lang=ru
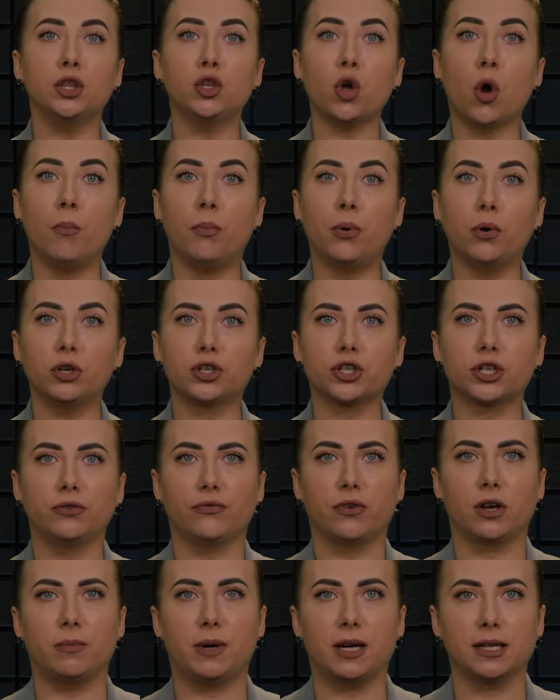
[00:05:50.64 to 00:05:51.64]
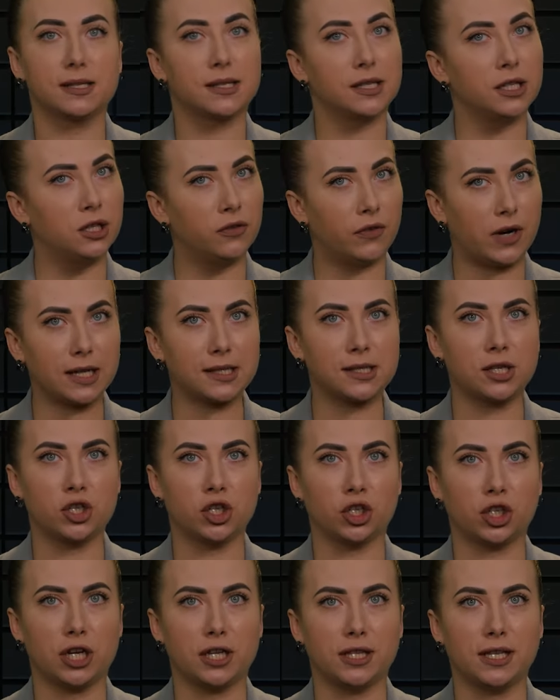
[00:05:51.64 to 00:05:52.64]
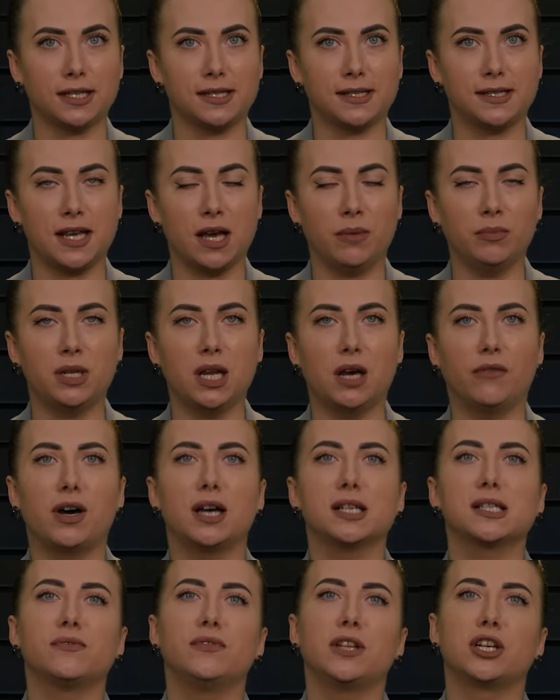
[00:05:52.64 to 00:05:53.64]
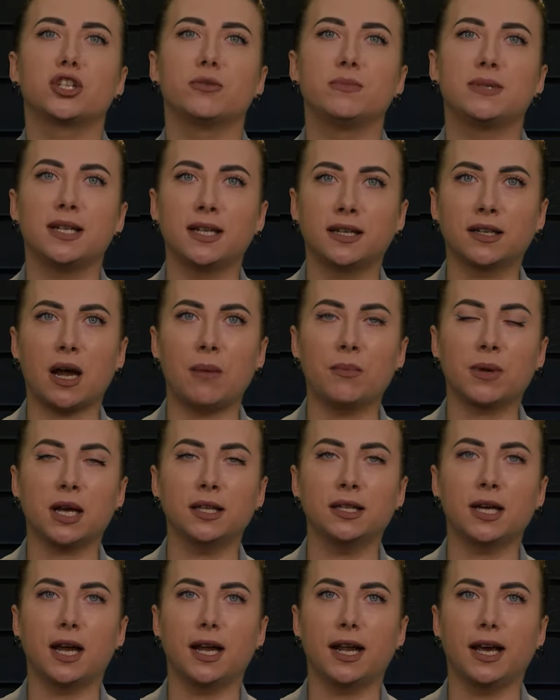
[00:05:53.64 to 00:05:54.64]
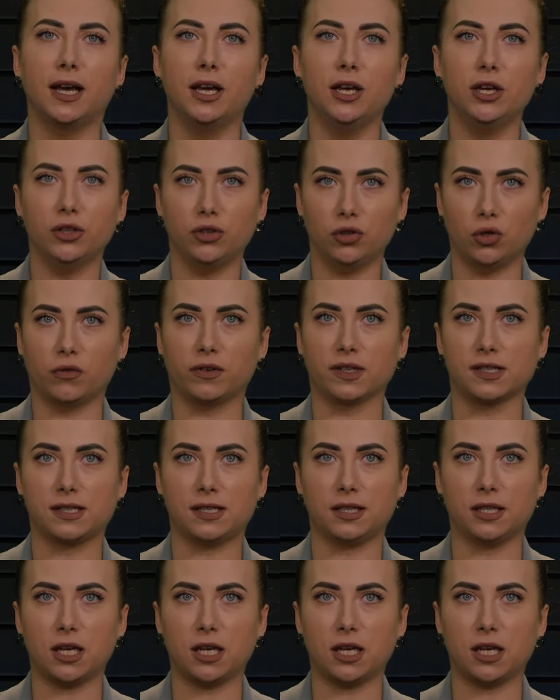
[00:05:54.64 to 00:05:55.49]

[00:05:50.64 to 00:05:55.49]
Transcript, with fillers: но больше информации 24 на 7 для вас в нашем телеграм-канале «Новости